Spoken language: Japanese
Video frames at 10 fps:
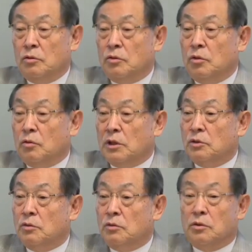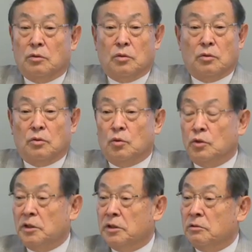教科書通りのことを
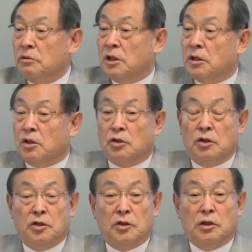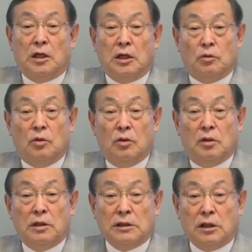教えてるんだったら先生じゃないと。
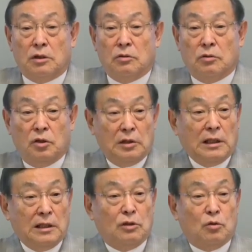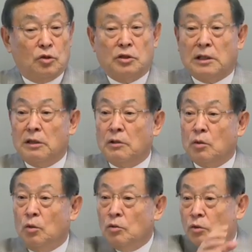なぜかというと、インターネットの時代
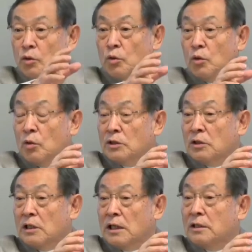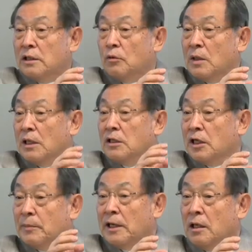は本当に教科書があって分かって
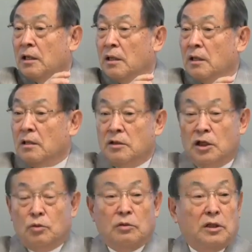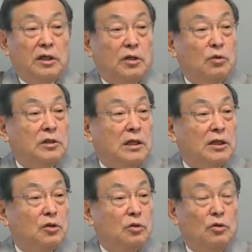れば、ネットで提供したら
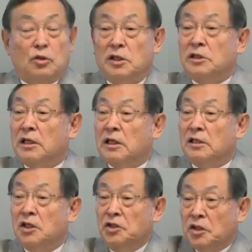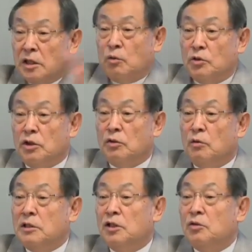一人の先生が全世界を教えて終
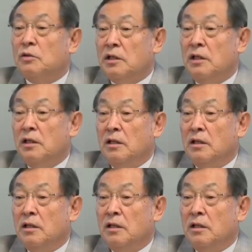わりですよね。